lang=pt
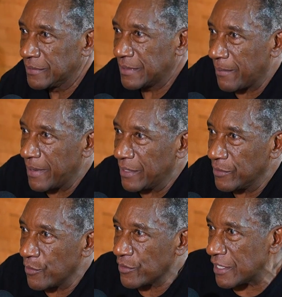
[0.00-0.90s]
trabalho.
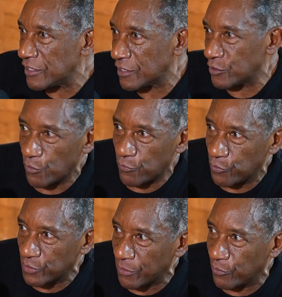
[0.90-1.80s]
E eu entendi que se eu
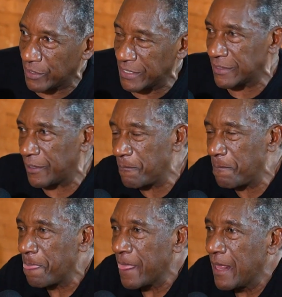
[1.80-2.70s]
for agora, então,
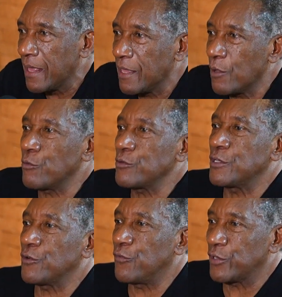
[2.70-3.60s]
eu
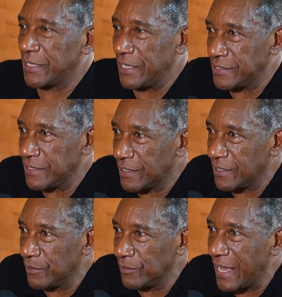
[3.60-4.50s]
consigo fortalecer
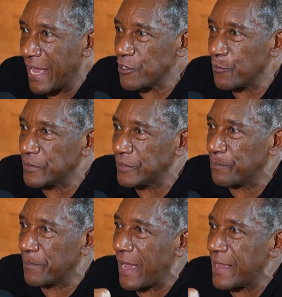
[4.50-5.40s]
aquilo. Aí, eu,
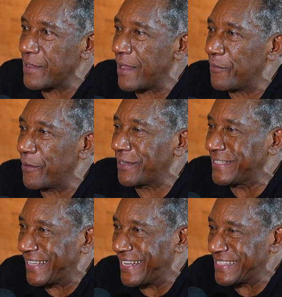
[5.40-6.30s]
aí olha
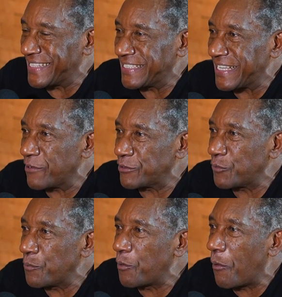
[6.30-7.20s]
que interessante, aí eu
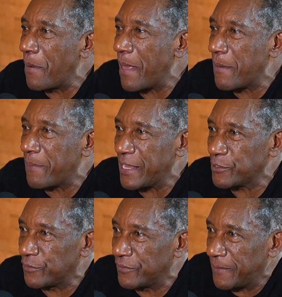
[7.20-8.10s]
tive um problema para
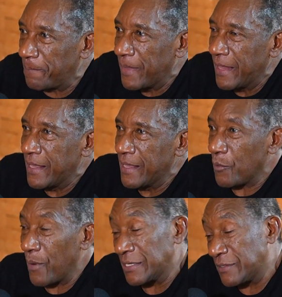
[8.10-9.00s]
resolver.
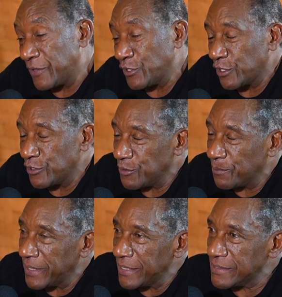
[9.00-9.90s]
Quase 20 anos de
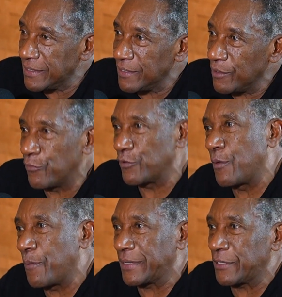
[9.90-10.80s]
empresa, eu fui do
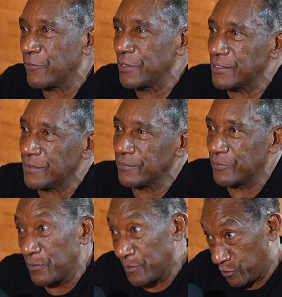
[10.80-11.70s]
meu patrão, falei assim,
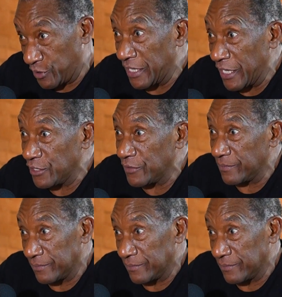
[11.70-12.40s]
fui do meu gerente,